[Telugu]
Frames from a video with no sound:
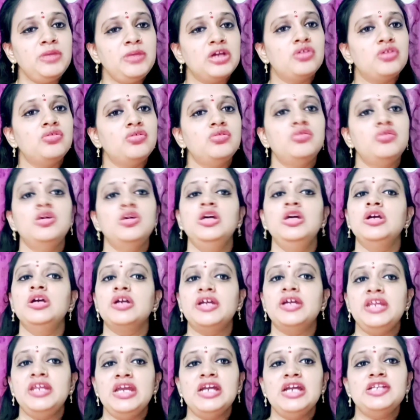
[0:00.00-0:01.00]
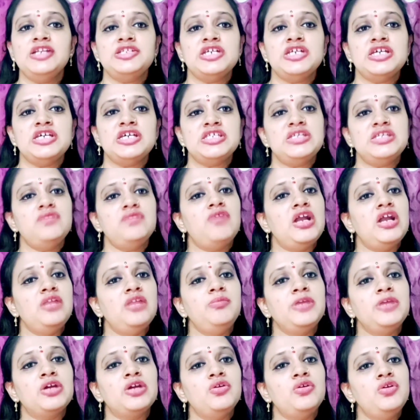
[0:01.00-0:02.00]
మీకు క్రియేట్ చేసి వాళ్ళు
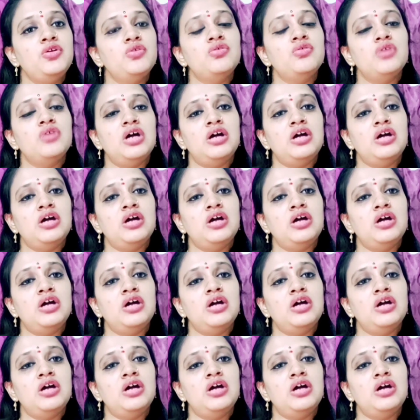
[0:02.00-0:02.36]
మీకు యూ